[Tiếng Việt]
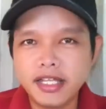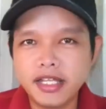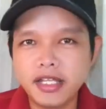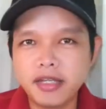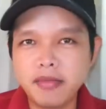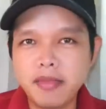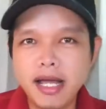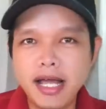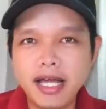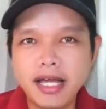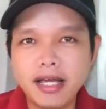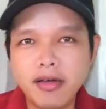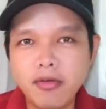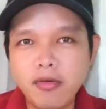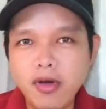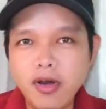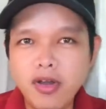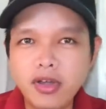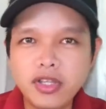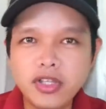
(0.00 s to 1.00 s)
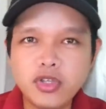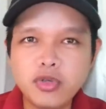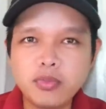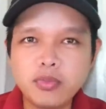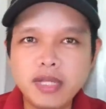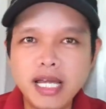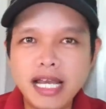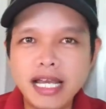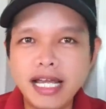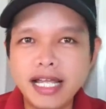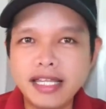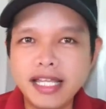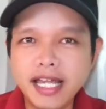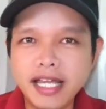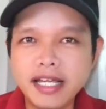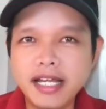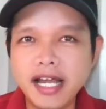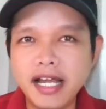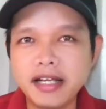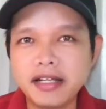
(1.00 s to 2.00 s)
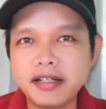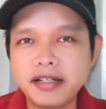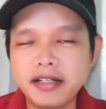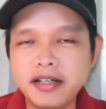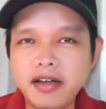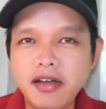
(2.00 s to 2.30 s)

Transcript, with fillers: Nhưng mà qua đó thì chúng ta lại thấy rằng